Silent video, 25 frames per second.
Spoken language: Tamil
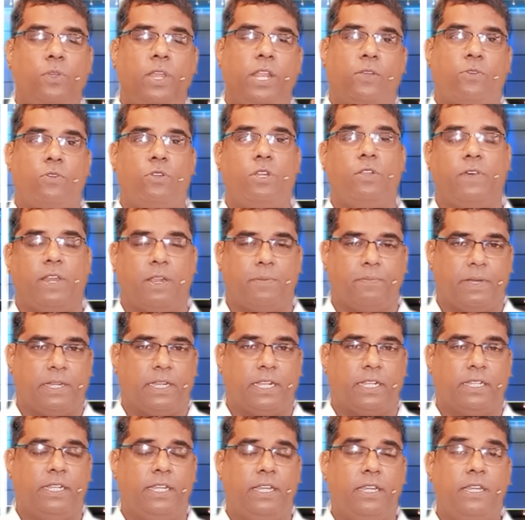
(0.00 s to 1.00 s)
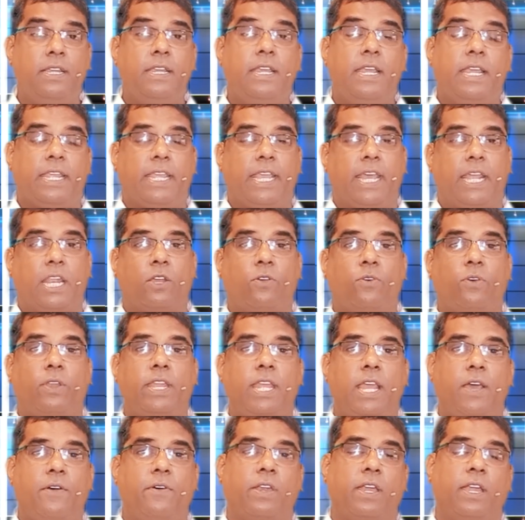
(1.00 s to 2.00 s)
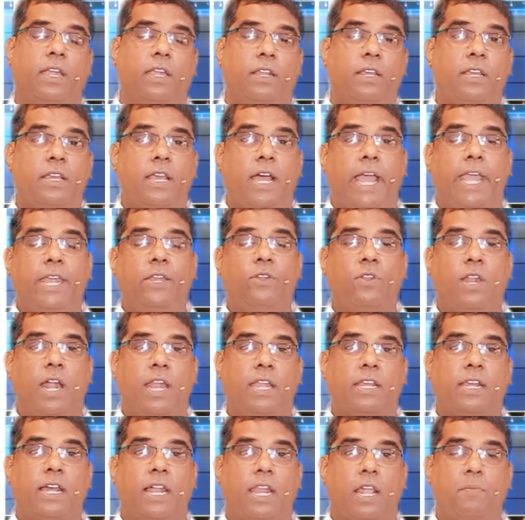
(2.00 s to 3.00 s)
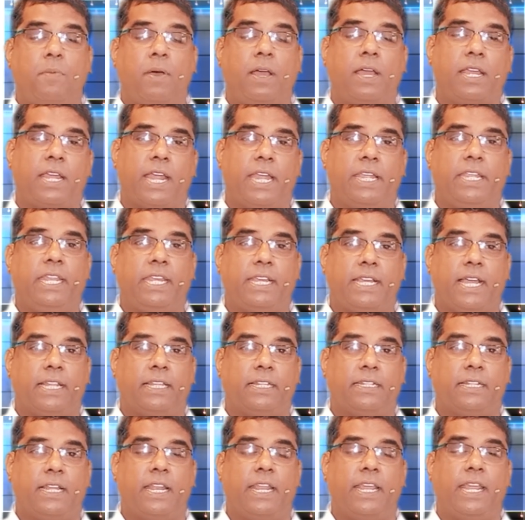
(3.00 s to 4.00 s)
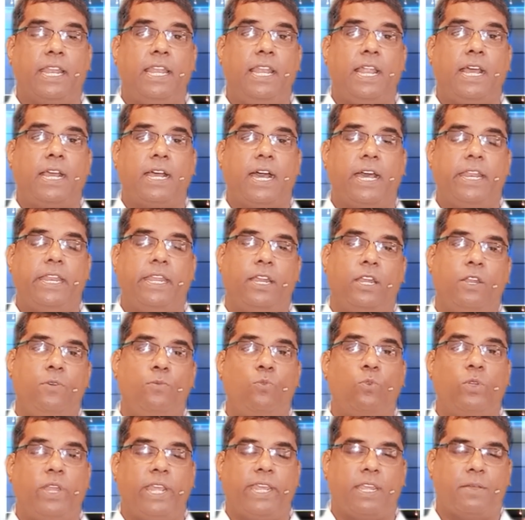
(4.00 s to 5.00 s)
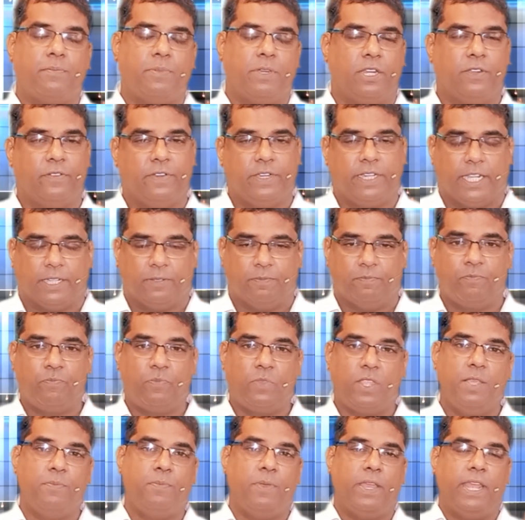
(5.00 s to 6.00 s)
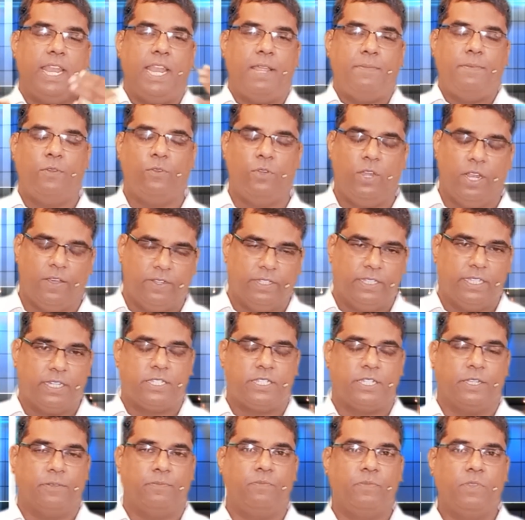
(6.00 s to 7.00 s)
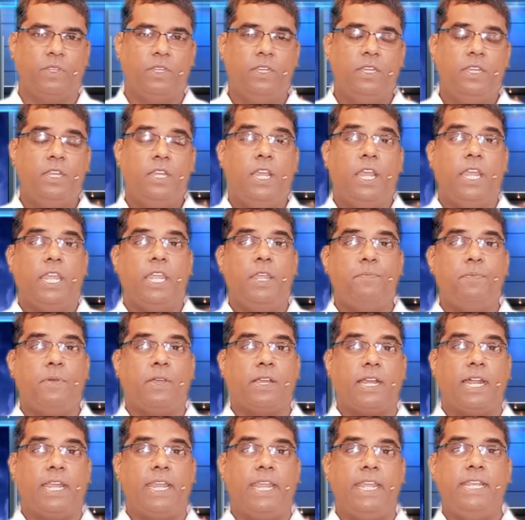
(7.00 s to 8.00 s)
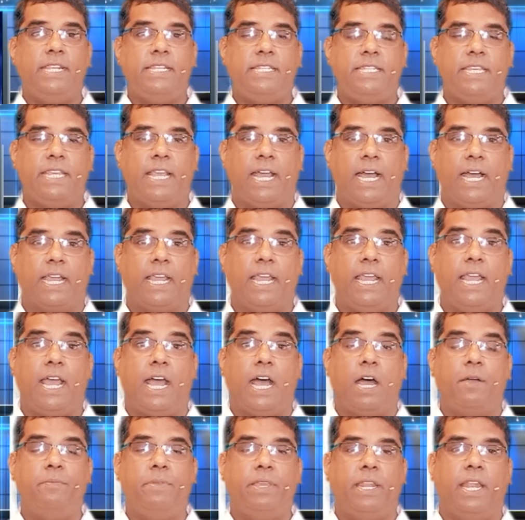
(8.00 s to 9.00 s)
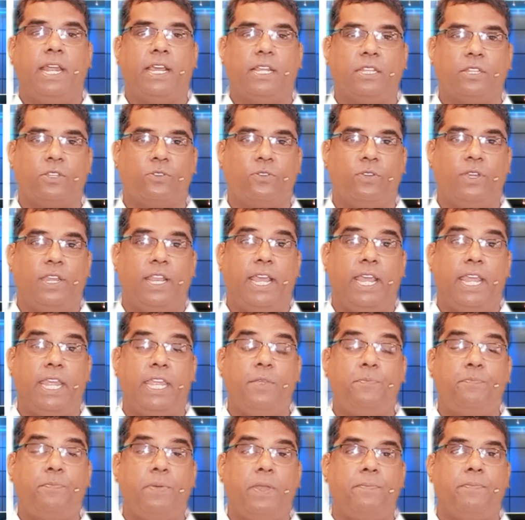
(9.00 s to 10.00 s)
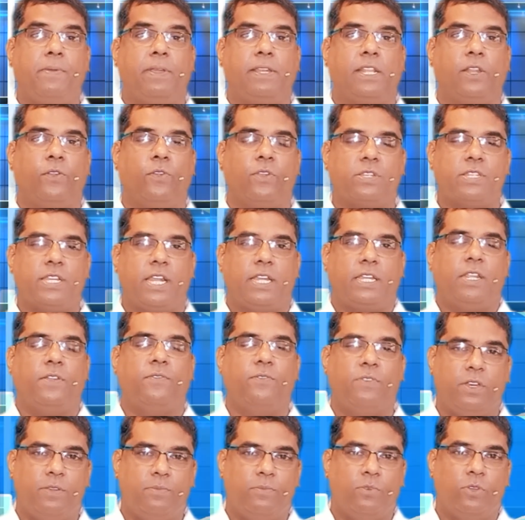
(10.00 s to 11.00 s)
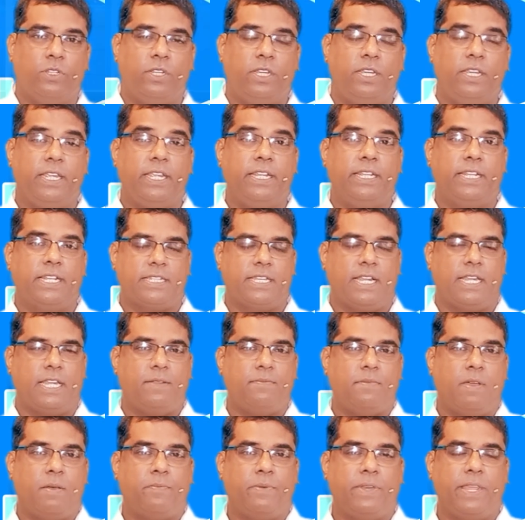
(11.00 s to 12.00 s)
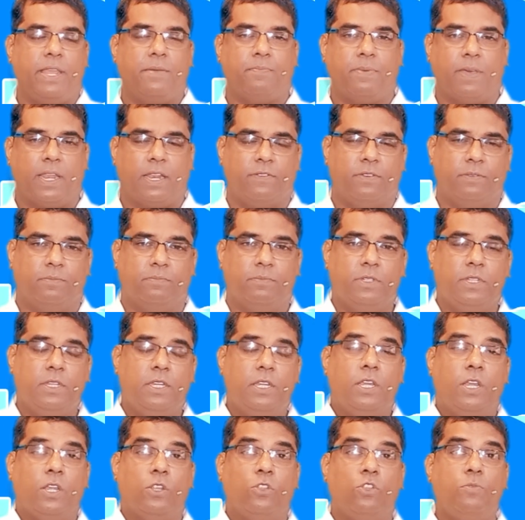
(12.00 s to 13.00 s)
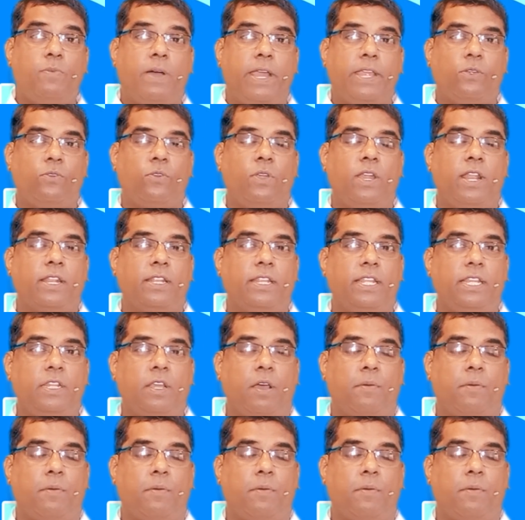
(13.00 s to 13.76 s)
உள்ளே கொண்டு வரப்பட்டது ஏறக்குறைய அவர்கள் ஐநூறு ஆண்டு காலமாக கட்டி காத்ததான எல்லா காரியங்களும் உடைக்கப்பட்டு விட்டது இப்போ எல்லாமே உள்ளே வந்துருச்சு இப்போ கடைசியாக அமீரகத்துக்குள்ளே இப்படிப்பட்டதான ஒரு சட்டம் வரும்போது இந்த சட்டம் அப்படியே பரவும் துபாய்க்குள்ளேருந்து இது